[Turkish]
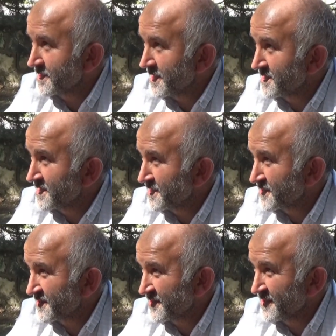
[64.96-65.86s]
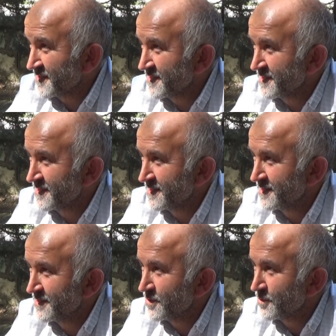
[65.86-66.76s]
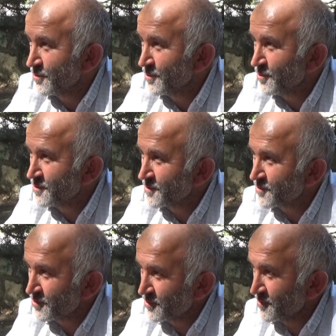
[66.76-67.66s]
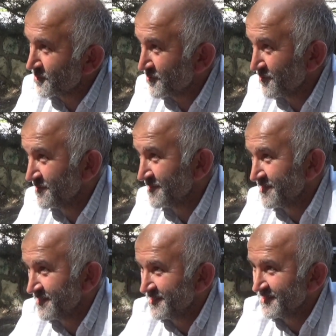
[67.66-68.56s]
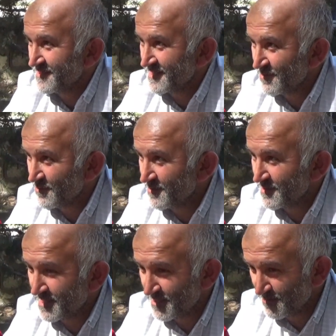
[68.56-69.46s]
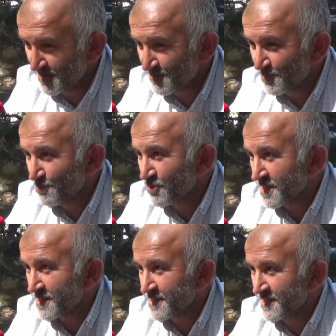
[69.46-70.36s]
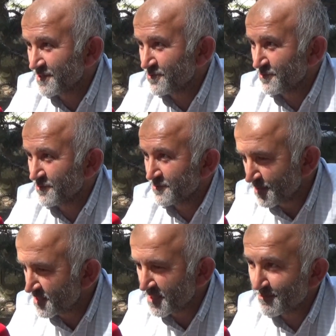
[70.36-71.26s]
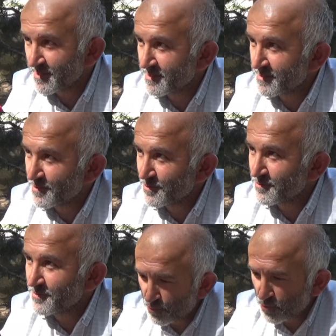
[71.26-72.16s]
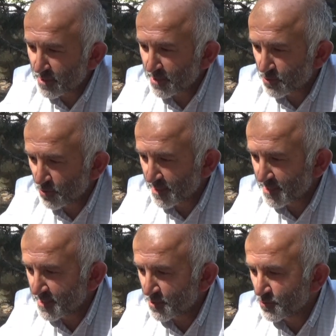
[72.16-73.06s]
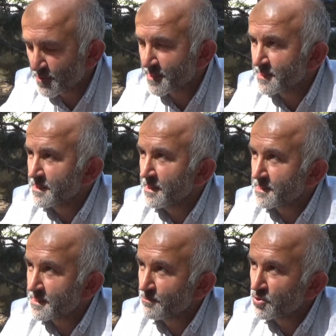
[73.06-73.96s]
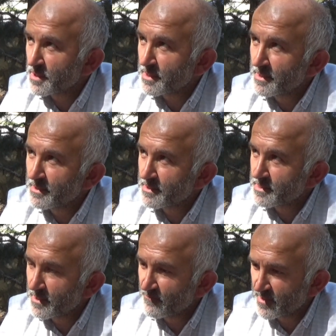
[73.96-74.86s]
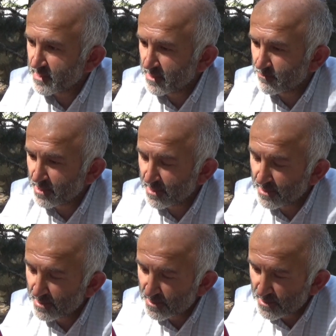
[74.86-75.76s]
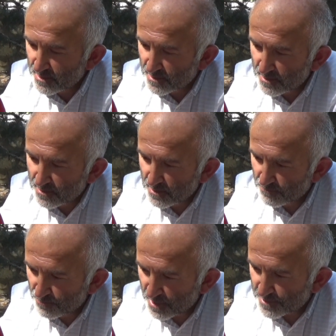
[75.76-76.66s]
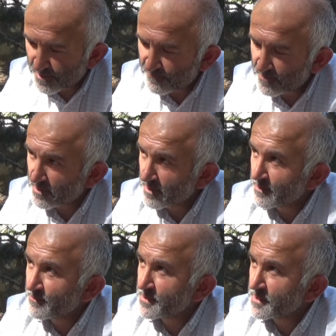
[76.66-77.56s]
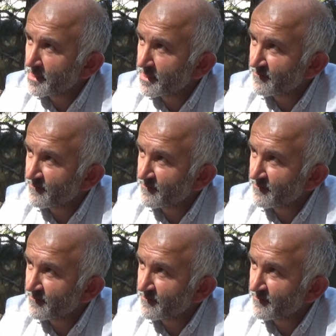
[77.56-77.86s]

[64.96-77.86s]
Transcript: Kaynağı sıcak. Ölün körü ölsün e, gibi bu tarz şeyler söylüyordu. Beceremediniz diyordu. Büyüklerin söyledikleri sözlerden altında mutlaka şey vardı yani böyle e, mana verici, anlam verici şeyler